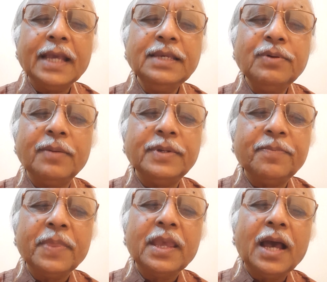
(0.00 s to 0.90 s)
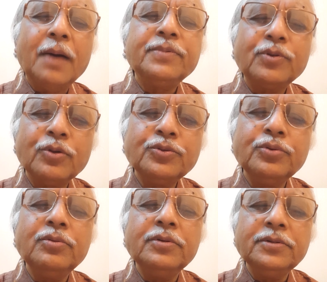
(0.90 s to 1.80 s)
একইভাবে আপনার
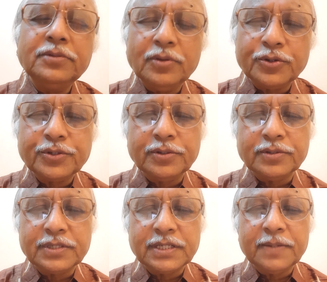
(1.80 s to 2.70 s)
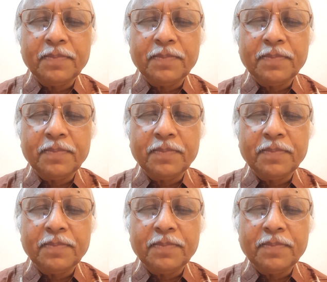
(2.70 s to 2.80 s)
অর্থগুলো কিন্তু নষ্ট হচ্ছে